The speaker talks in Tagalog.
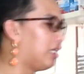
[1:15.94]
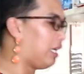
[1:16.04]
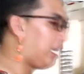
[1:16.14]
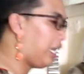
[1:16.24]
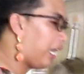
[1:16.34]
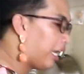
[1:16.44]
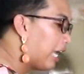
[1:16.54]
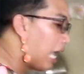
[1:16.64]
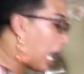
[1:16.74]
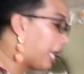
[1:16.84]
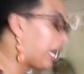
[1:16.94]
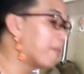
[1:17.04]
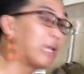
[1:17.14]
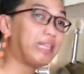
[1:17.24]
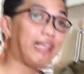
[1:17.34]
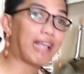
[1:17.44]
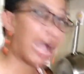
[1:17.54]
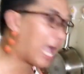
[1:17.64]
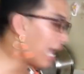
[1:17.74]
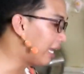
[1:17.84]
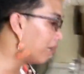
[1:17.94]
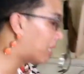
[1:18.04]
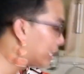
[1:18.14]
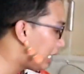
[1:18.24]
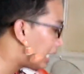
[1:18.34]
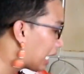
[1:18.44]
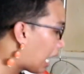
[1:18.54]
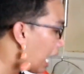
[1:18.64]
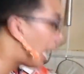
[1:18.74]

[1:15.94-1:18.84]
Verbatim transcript: madam ari ang mantika ha, ari ang mantika,